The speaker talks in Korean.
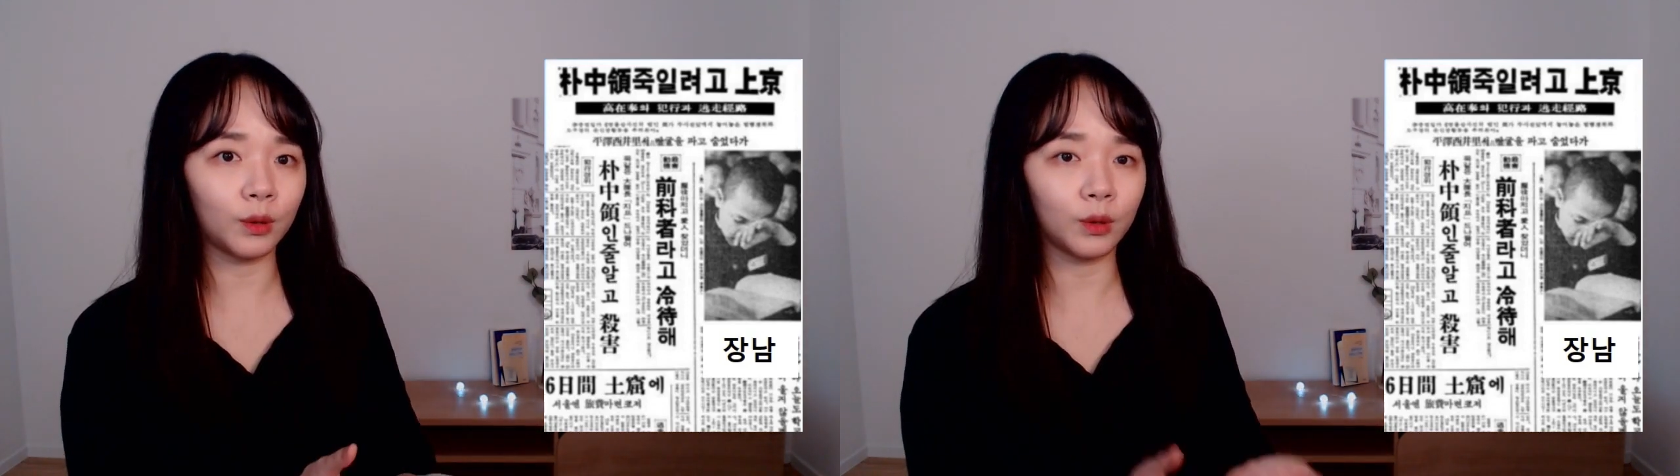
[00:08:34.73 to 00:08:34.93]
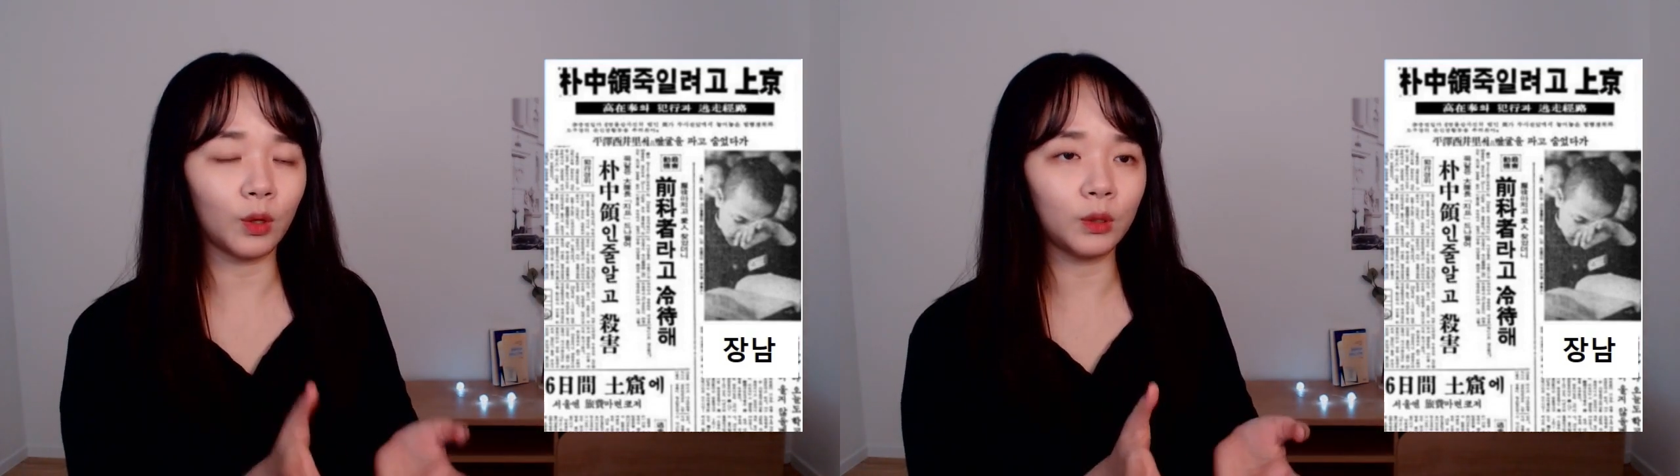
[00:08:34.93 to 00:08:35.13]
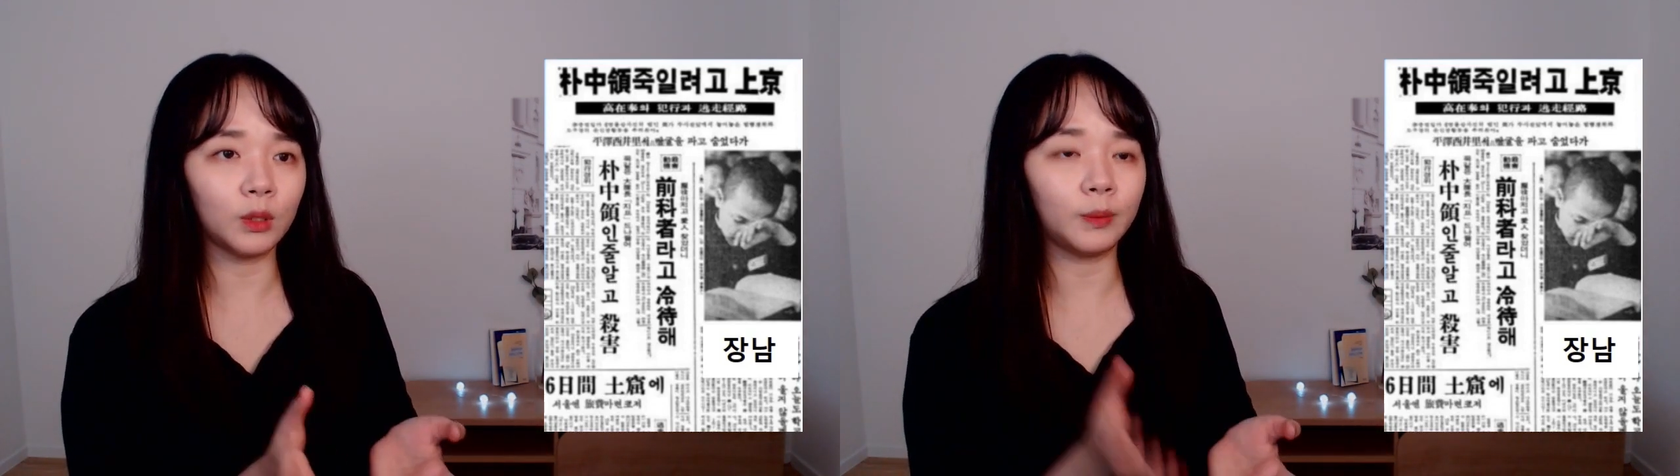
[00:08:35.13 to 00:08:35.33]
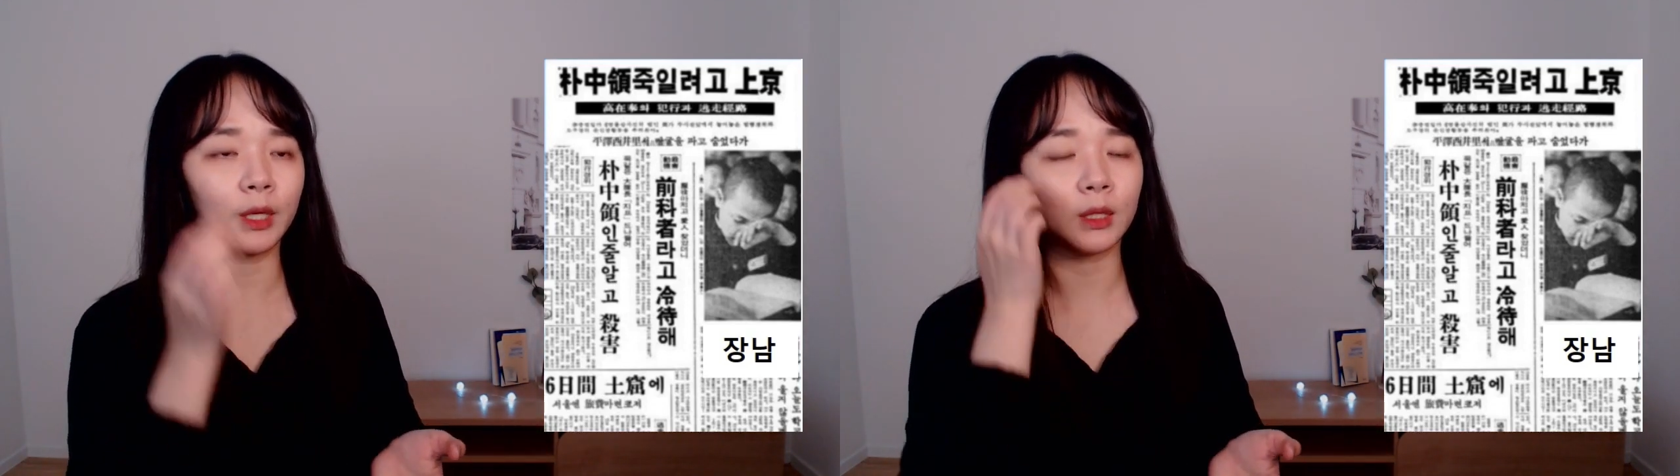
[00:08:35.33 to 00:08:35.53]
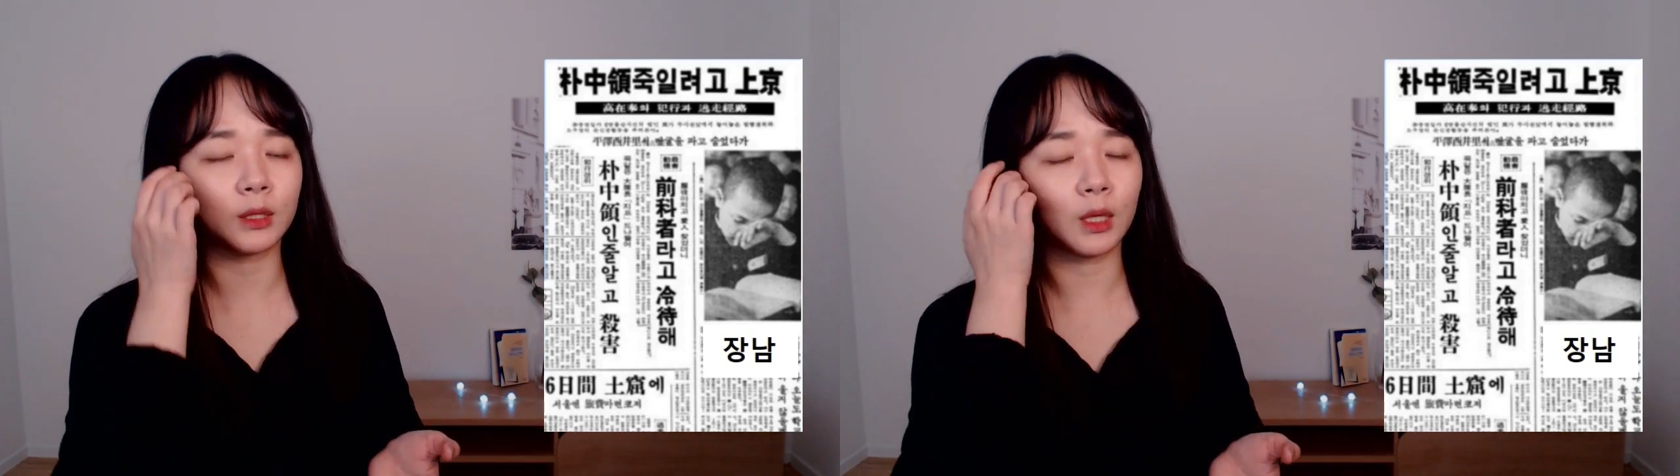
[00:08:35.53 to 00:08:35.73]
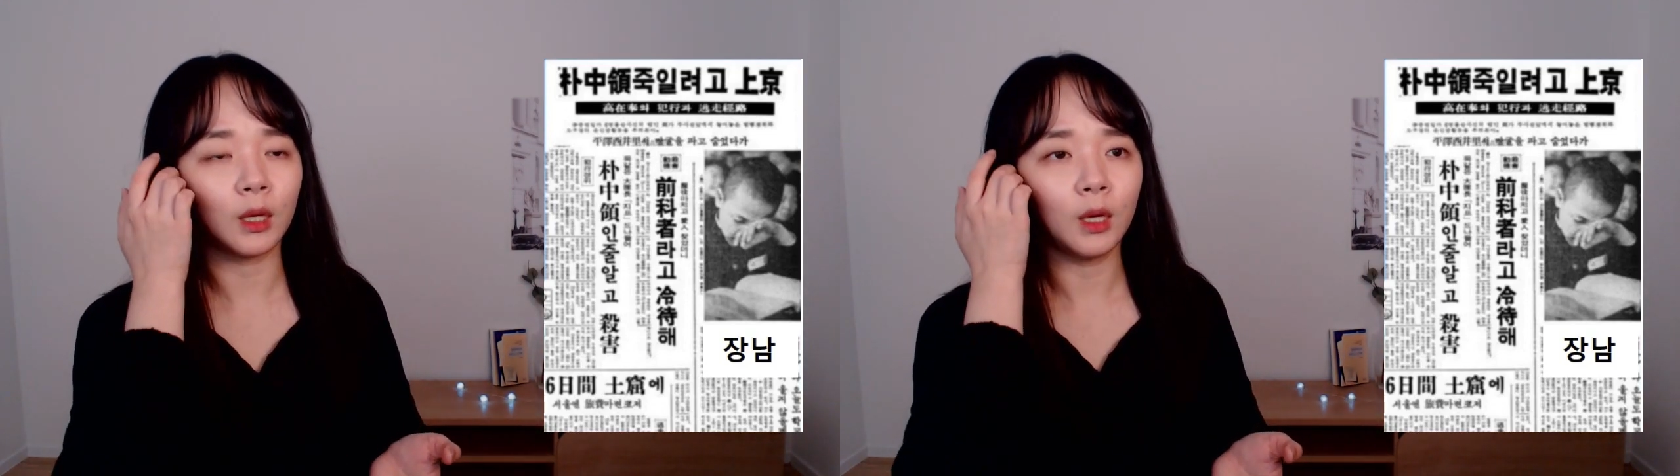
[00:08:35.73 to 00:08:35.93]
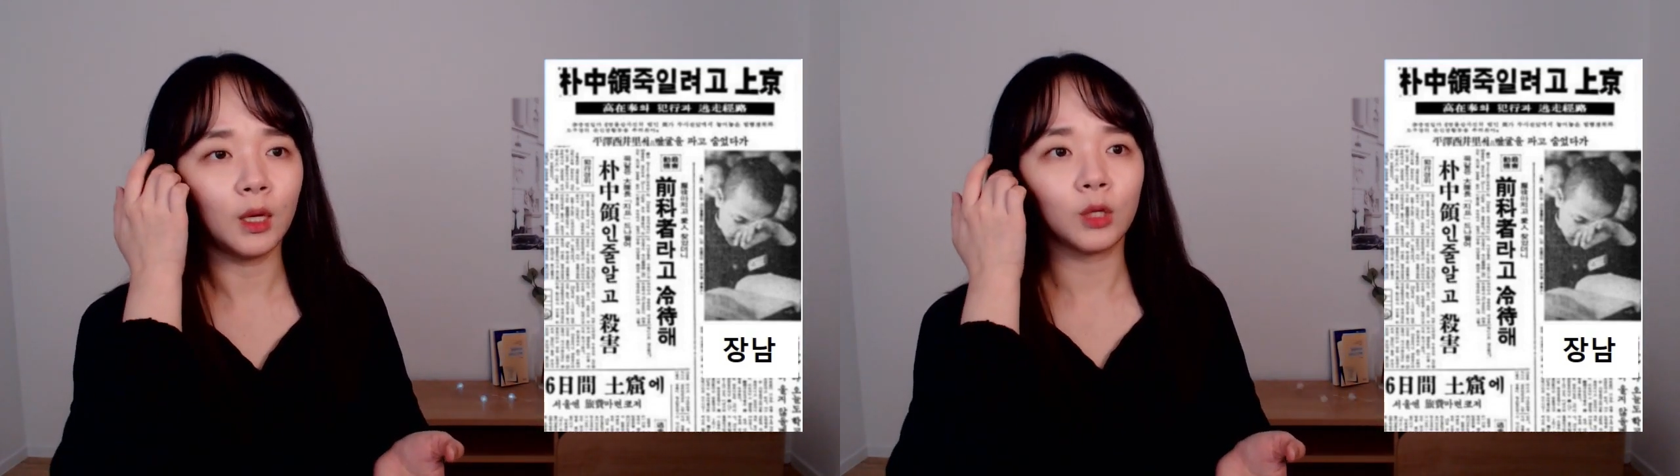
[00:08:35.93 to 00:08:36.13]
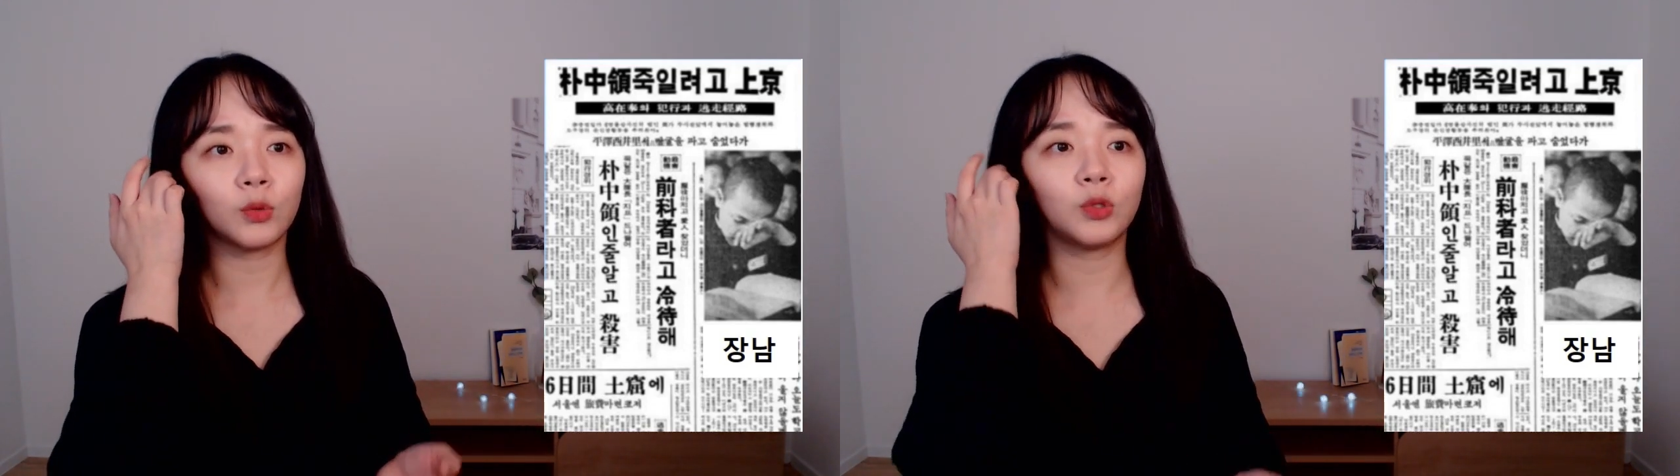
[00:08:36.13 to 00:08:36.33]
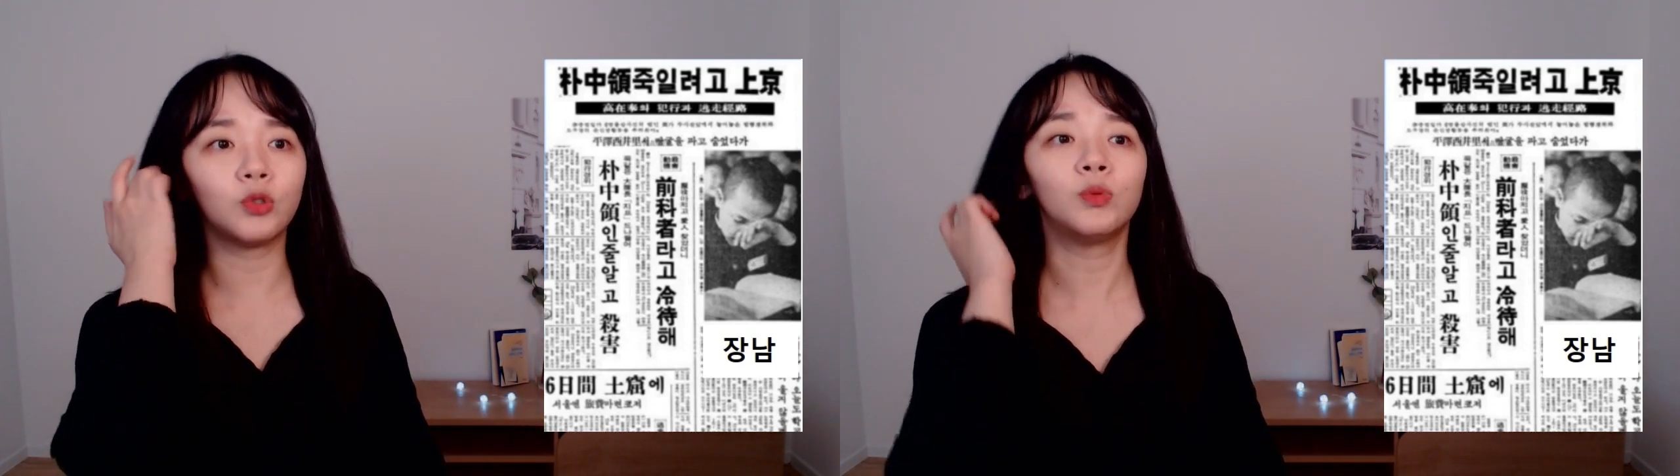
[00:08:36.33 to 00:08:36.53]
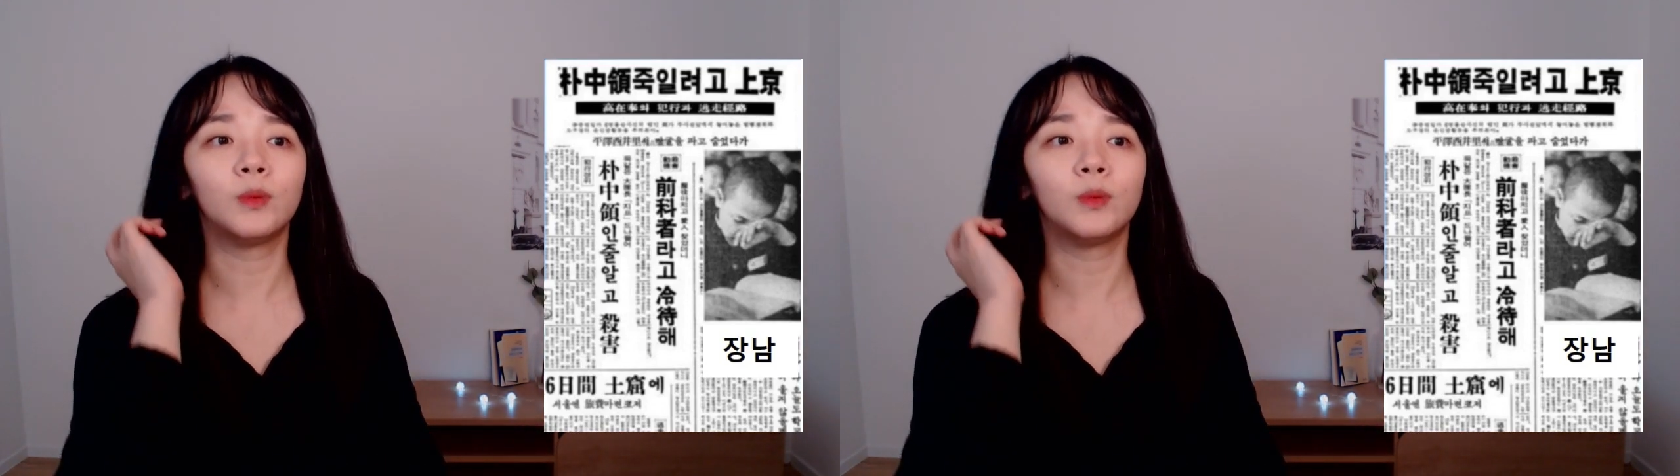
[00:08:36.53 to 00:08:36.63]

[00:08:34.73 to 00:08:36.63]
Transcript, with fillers: 현금이랑 이제 귀중품